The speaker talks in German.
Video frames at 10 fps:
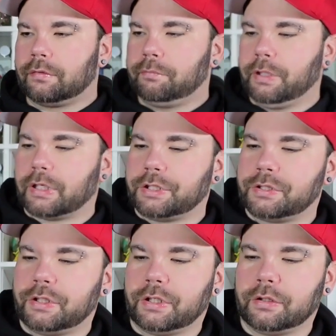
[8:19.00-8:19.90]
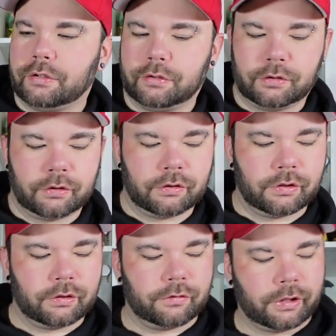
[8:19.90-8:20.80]
Mir reichen die
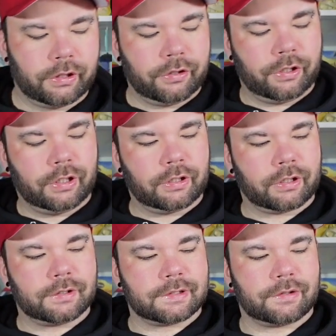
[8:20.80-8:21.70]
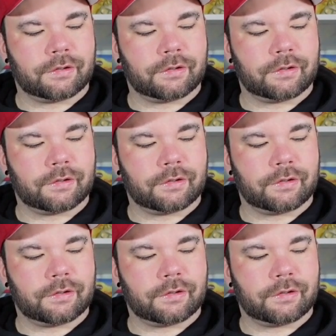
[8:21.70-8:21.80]
Hände, die da dran sind.